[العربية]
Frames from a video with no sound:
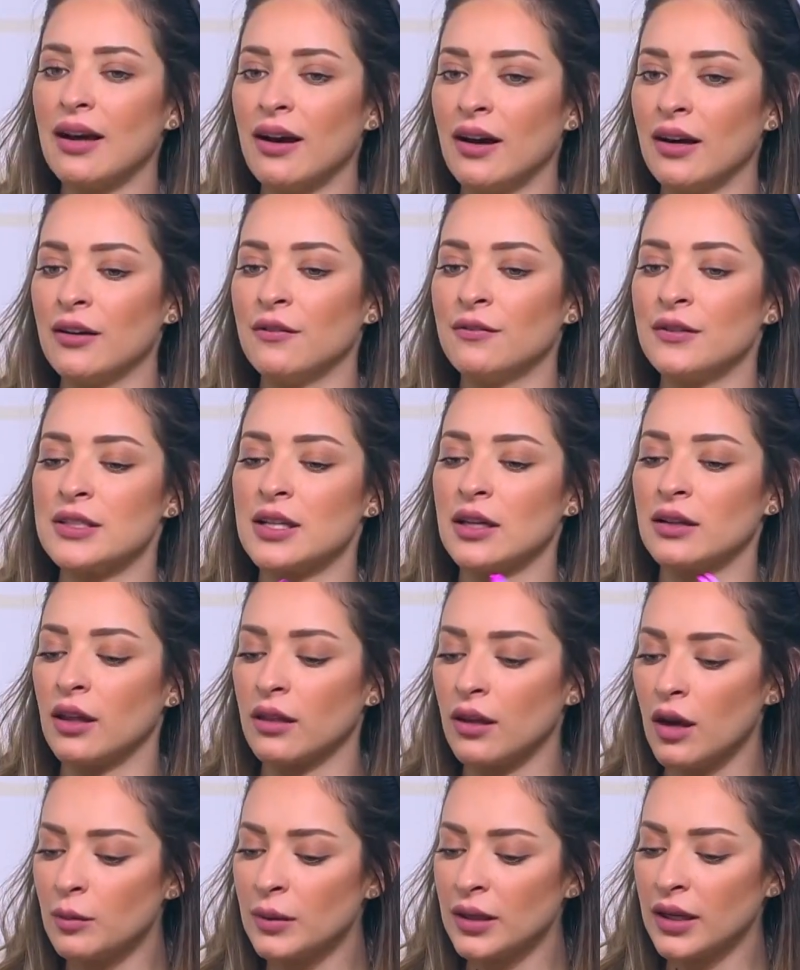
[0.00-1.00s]
اعرف اذا
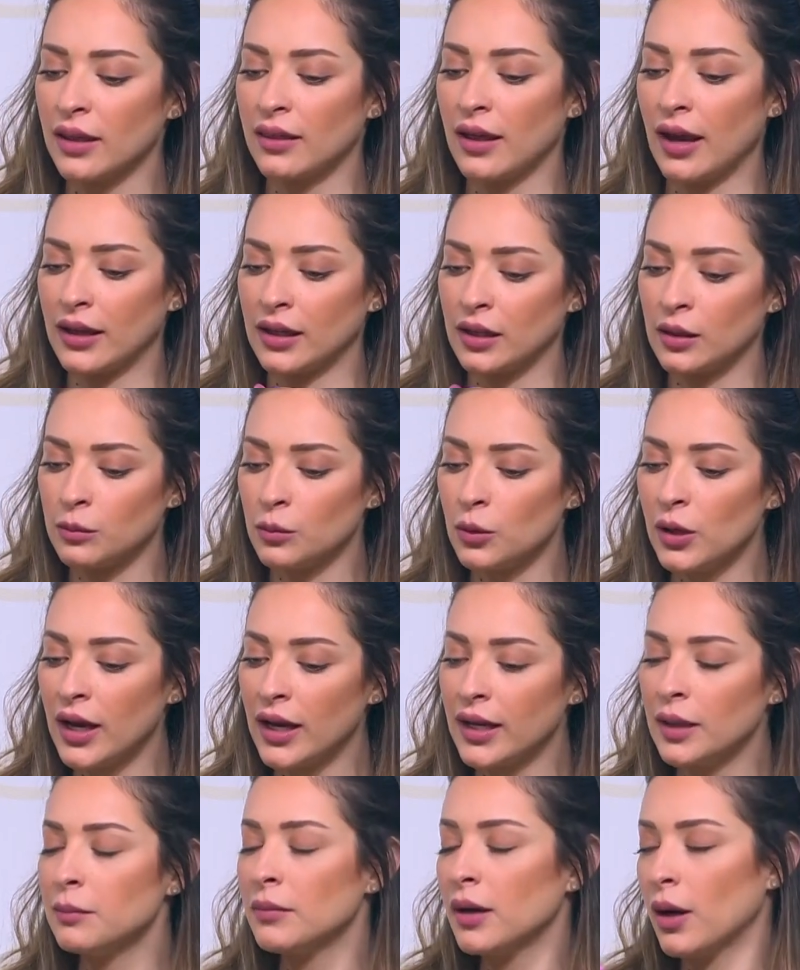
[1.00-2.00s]
النظام الغذائي
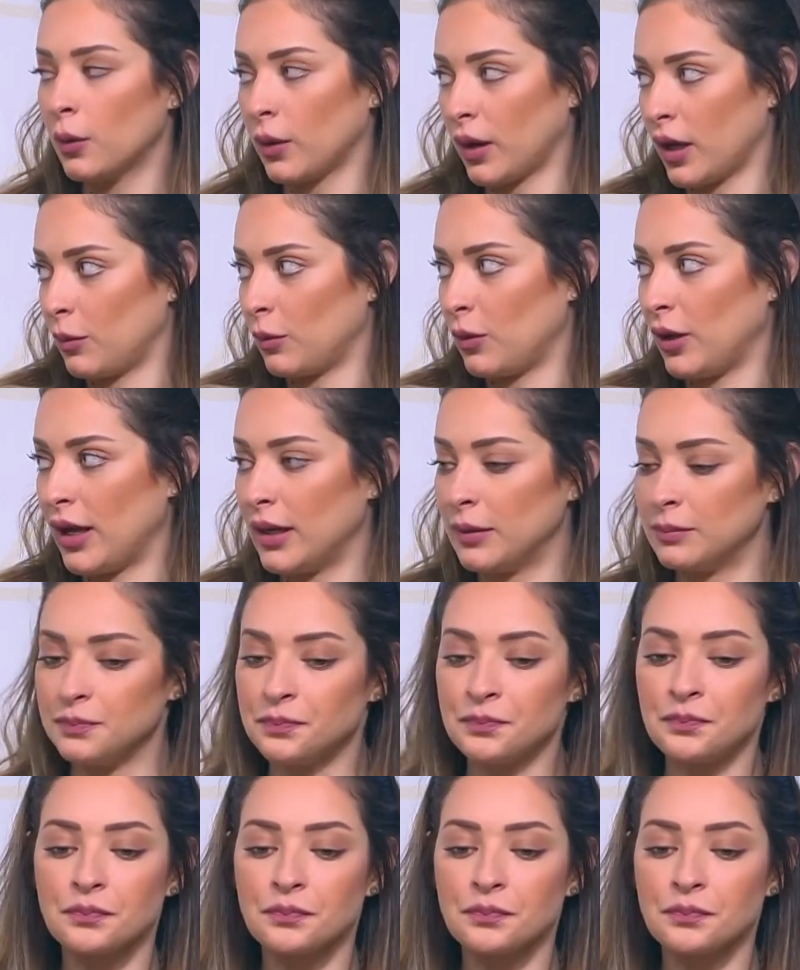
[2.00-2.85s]
ملائم او غير ملائم